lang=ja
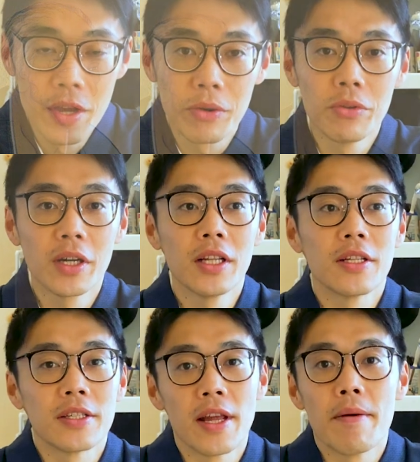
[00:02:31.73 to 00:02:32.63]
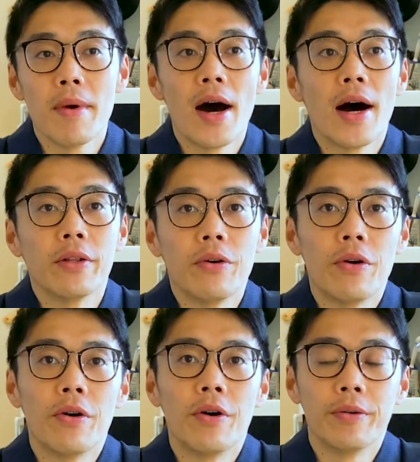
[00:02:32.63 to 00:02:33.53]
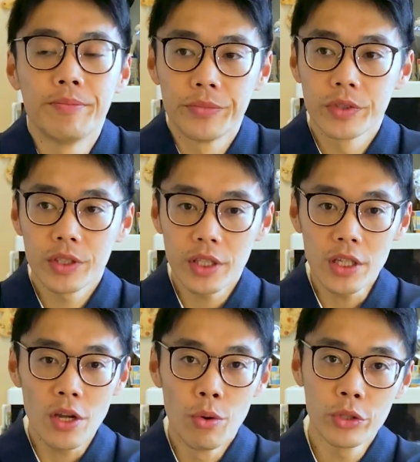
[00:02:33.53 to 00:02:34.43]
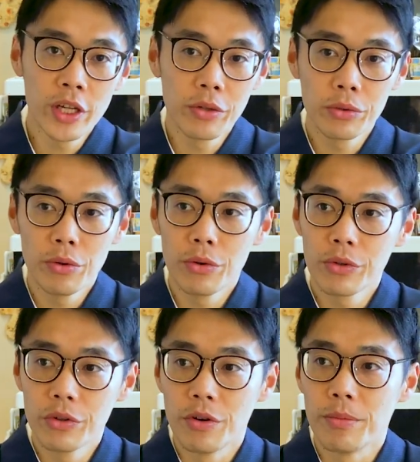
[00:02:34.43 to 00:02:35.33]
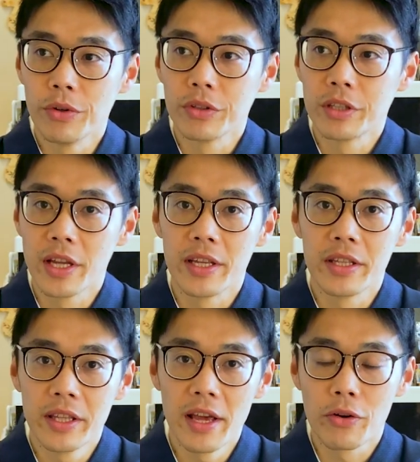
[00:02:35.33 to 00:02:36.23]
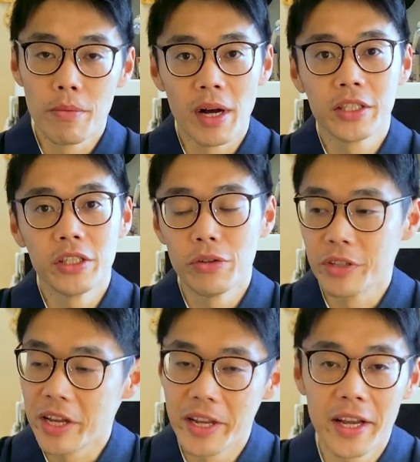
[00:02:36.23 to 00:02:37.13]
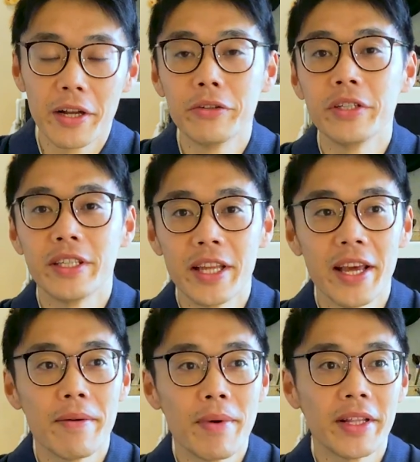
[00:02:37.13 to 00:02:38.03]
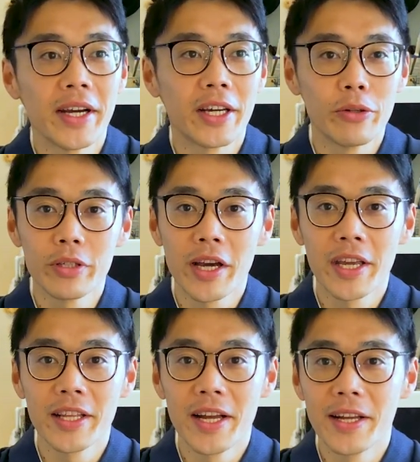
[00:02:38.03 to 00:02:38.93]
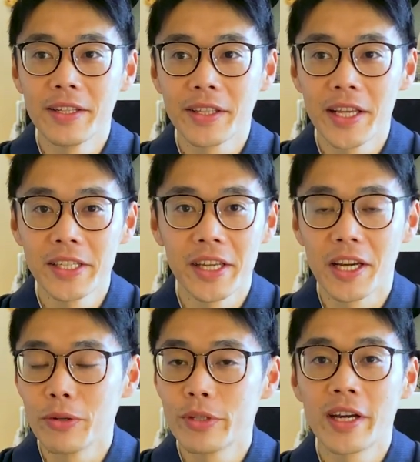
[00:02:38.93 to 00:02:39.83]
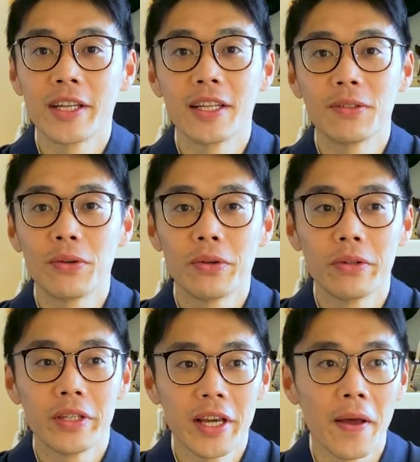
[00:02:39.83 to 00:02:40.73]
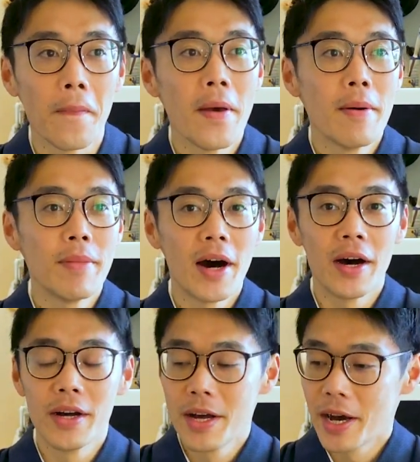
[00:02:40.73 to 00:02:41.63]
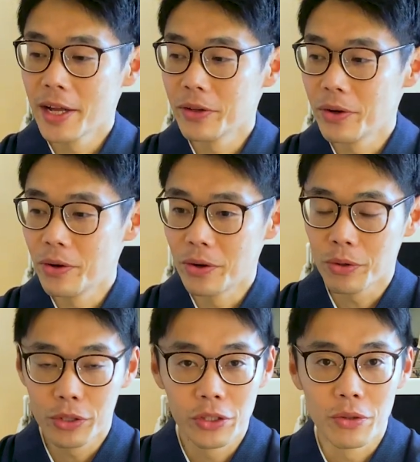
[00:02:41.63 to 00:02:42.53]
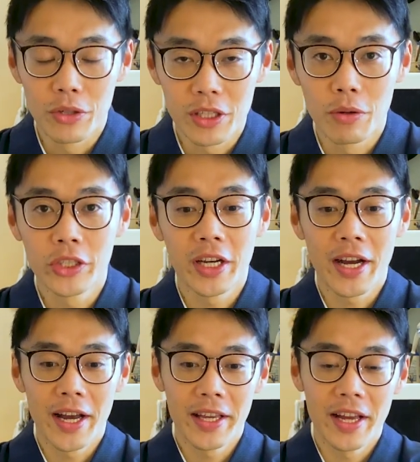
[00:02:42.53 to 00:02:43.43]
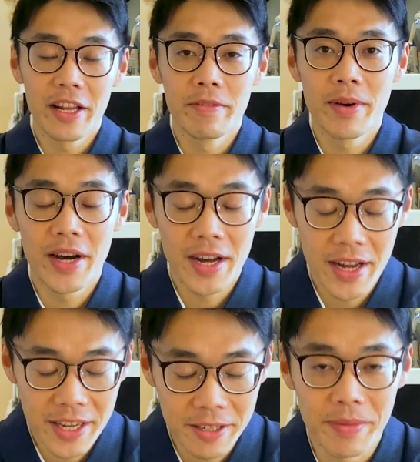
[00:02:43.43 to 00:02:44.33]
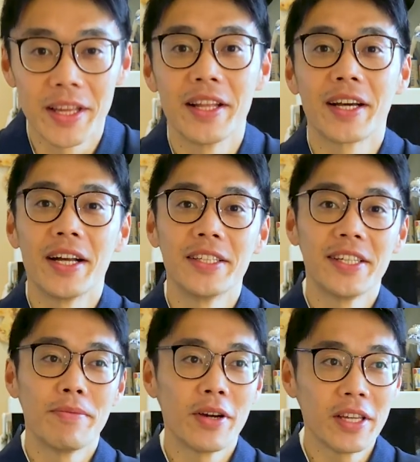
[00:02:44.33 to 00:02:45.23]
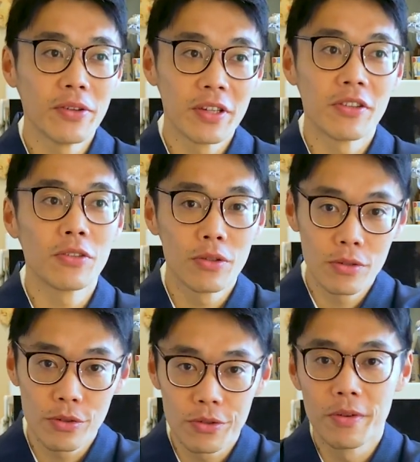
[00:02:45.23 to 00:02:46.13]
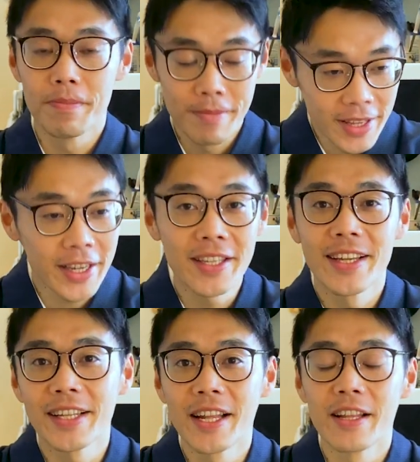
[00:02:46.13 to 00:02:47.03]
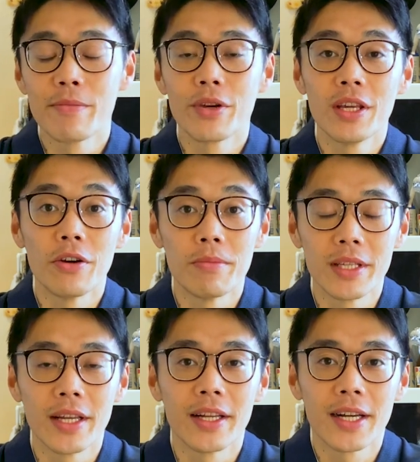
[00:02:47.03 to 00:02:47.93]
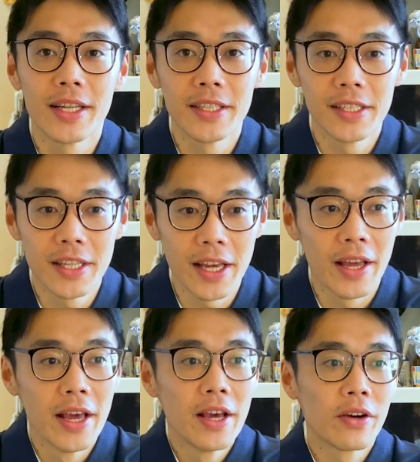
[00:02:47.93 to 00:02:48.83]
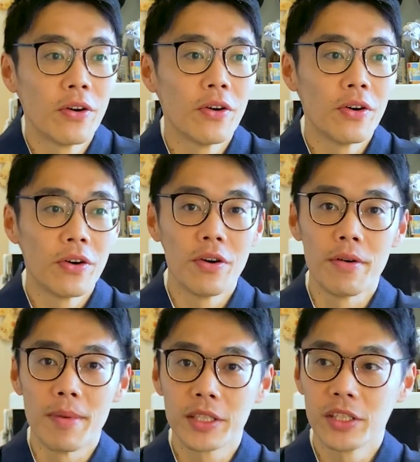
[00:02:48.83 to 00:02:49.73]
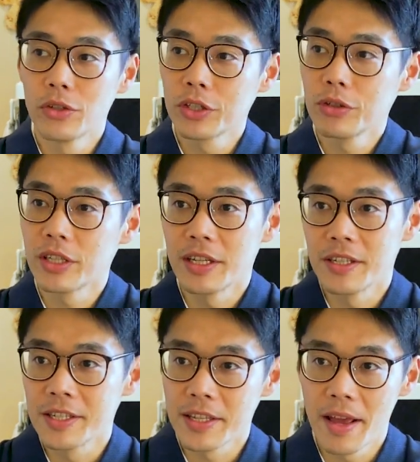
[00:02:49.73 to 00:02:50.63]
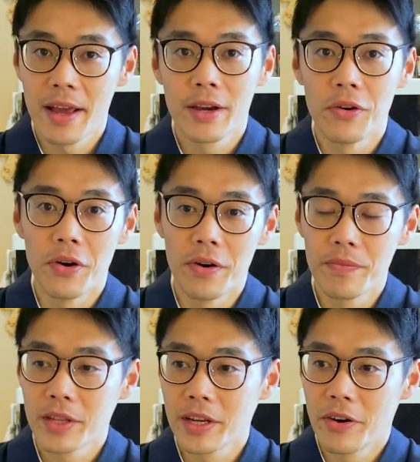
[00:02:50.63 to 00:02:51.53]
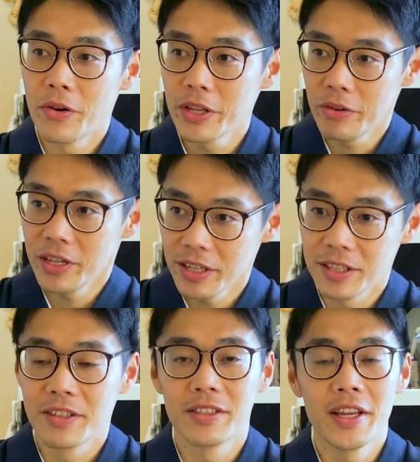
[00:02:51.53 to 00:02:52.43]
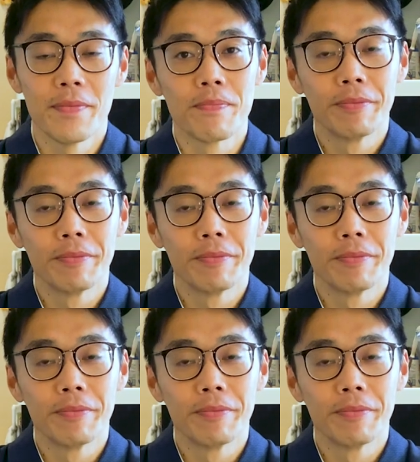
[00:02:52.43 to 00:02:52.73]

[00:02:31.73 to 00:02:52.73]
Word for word: この方ですね、まあ、あのーお茶の道具を持って行ってこう街を練り歩いてまあなんか良さげな景色が良さげなところでまああの腰下ろしてお茶会やりますみたいな感じでまあいいよいいよどうぞどうぞみんな来てただでもいいよみたいな感じでこう街の人なんですねこうおいでおいでって言って